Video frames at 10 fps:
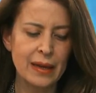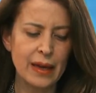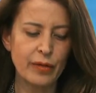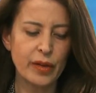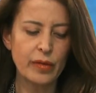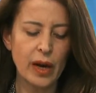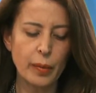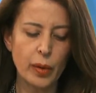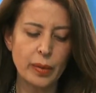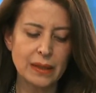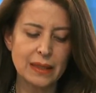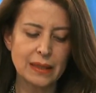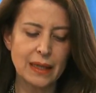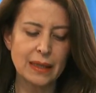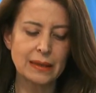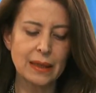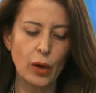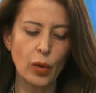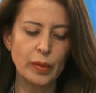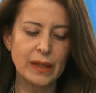e vive la propria
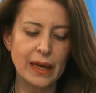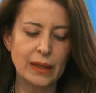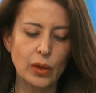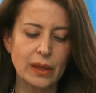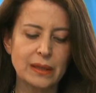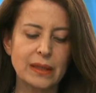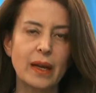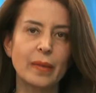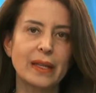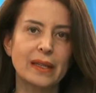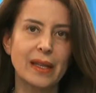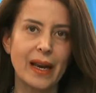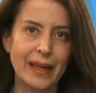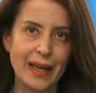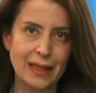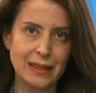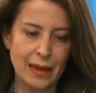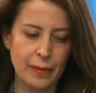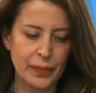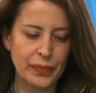esistenza obbedendo agli insegnamenti della Chiesa.